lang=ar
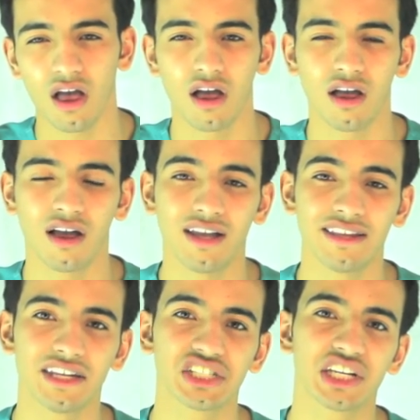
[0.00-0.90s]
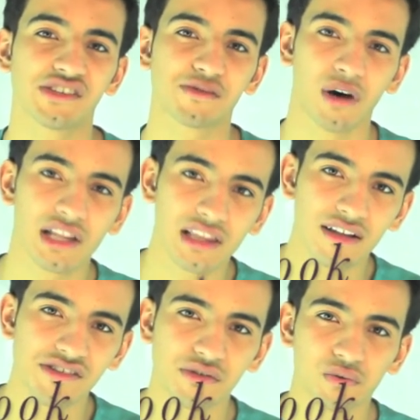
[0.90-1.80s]
عندنا شيء اسمه
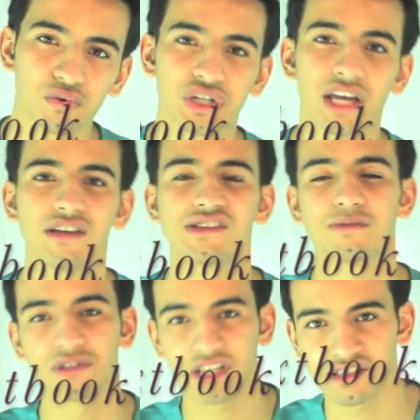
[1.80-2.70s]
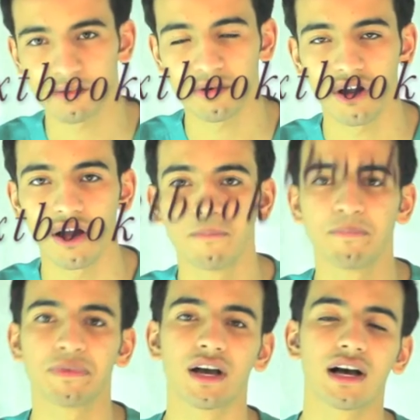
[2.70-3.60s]
أطلس وشيء اسمه تكست بوك
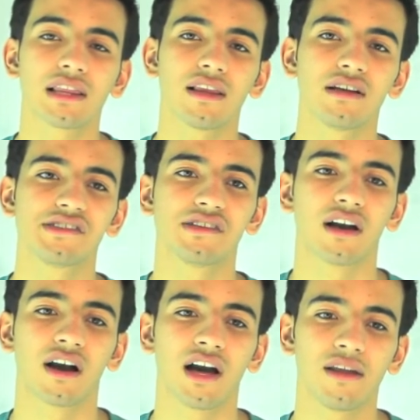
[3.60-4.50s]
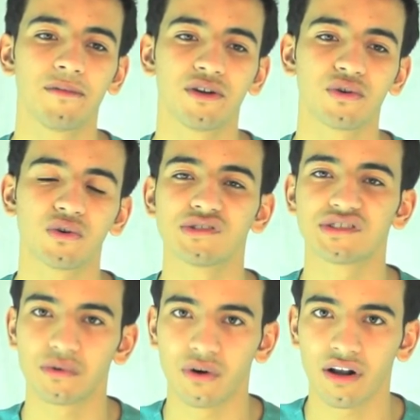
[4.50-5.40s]
أطلس غالبا يكون
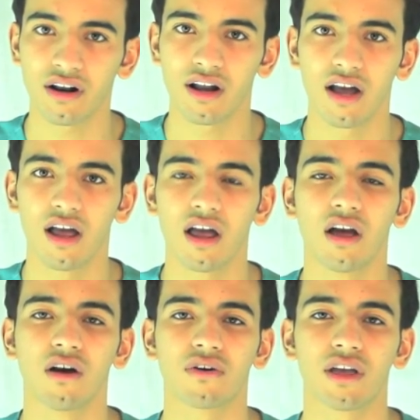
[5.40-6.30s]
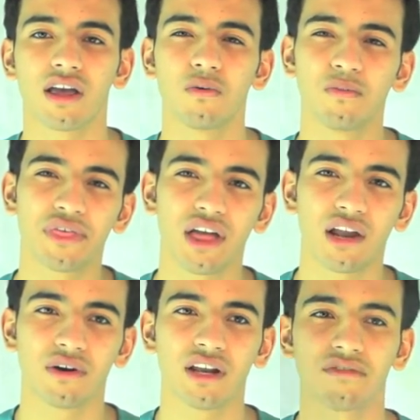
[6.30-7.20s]
صور اوكي ومثاله هنا